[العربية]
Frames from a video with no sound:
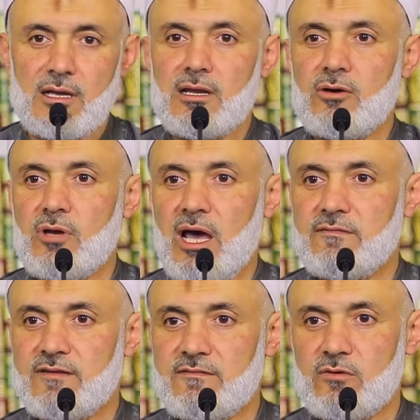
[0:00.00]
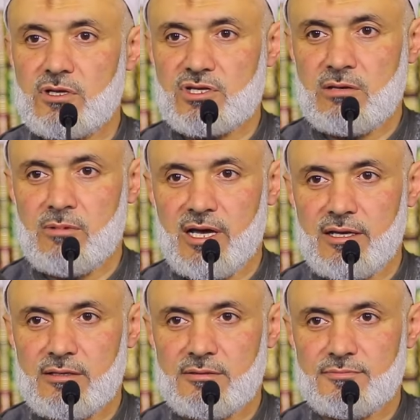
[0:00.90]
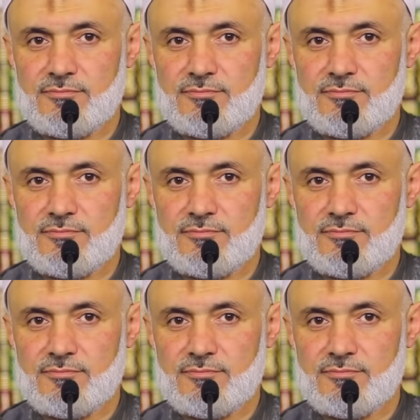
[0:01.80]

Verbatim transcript: انه العفاف الاجتماعي